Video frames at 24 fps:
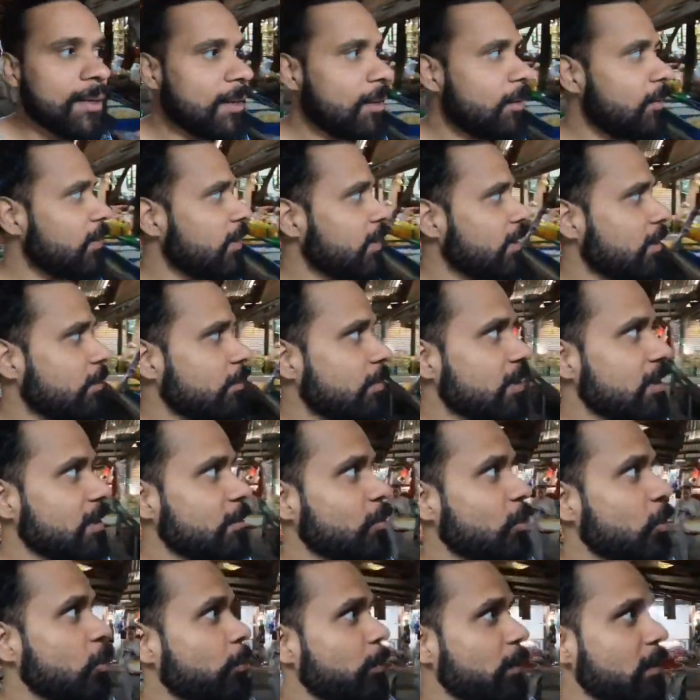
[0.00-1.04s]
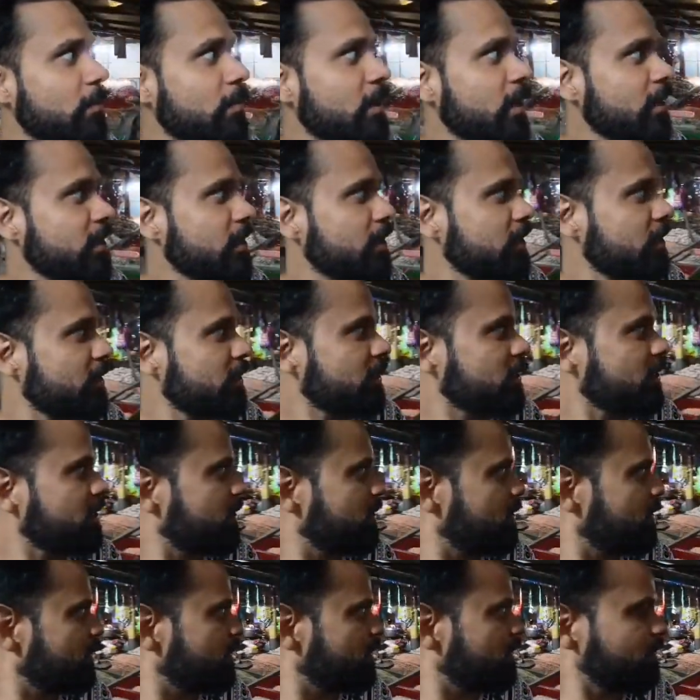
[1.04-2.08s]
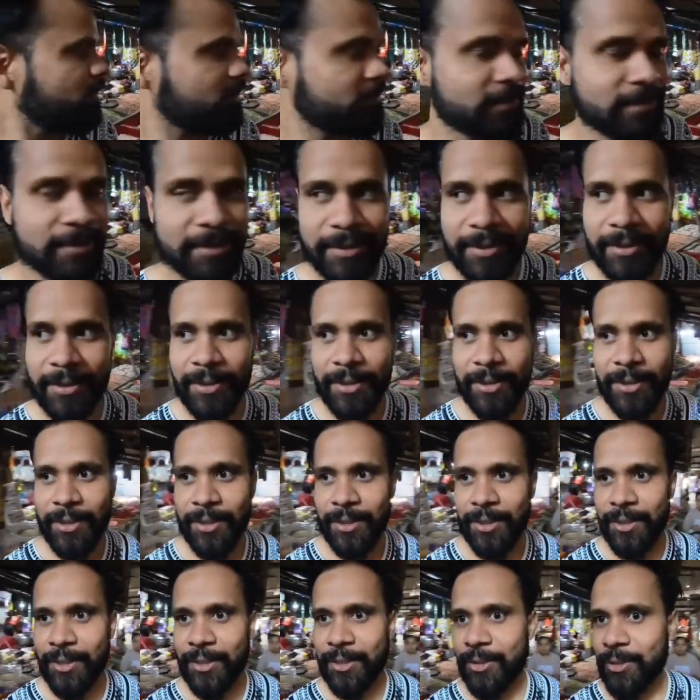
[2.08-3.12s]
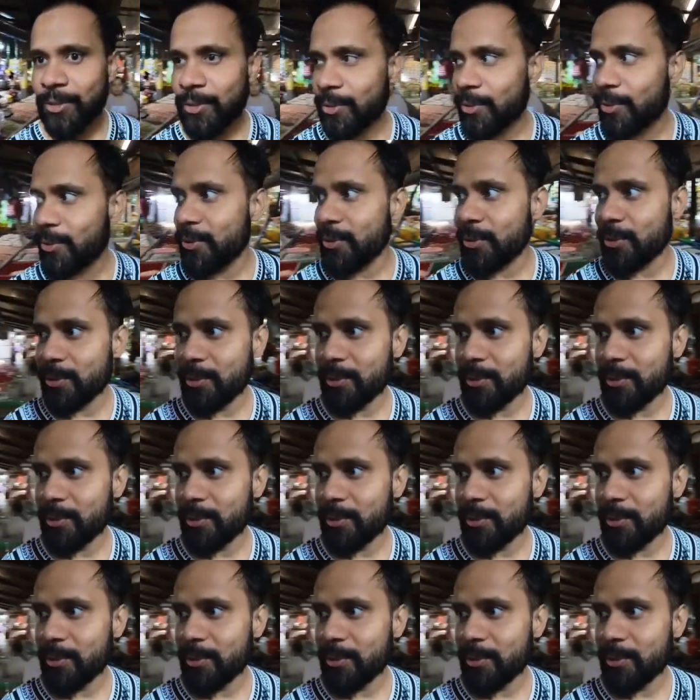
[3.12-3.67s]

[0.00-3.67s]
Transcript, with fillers: कवर है मतलब ओपन मार्केट नहीं है इनका तो